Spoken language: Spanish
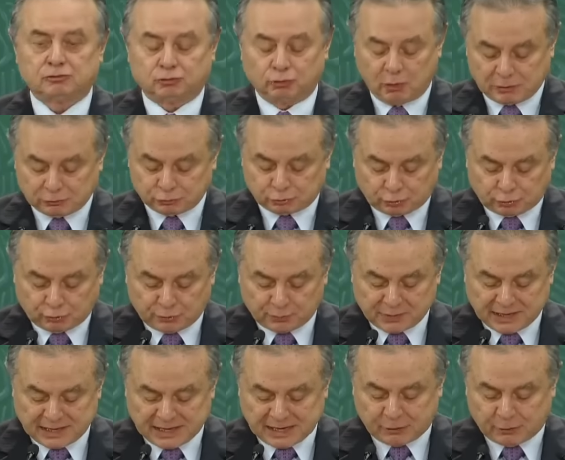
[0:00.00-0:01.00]
su
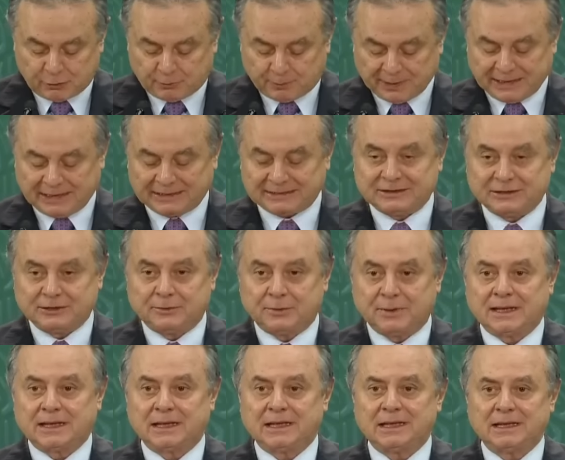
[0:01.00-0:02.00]
autonomía
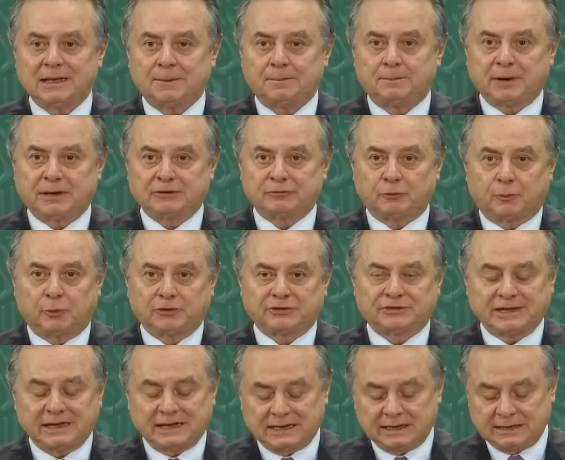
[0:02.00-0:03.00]
operativa,
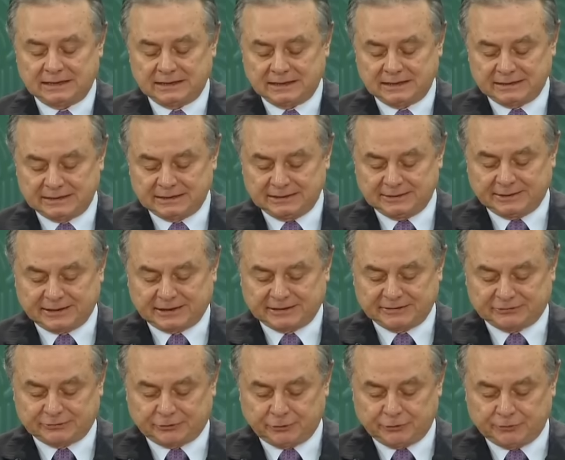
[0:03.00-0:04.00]
presupuestal y de
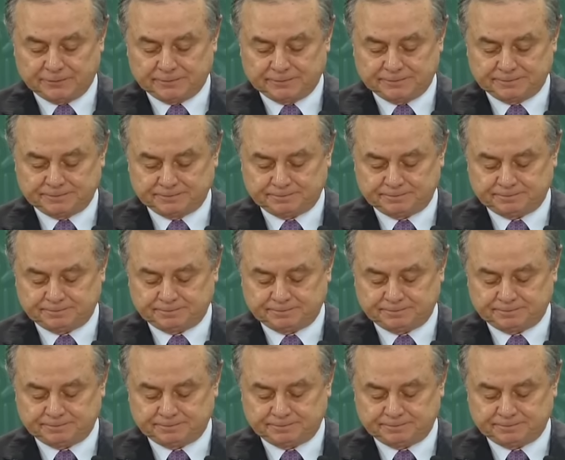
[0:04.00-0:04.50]
gestión.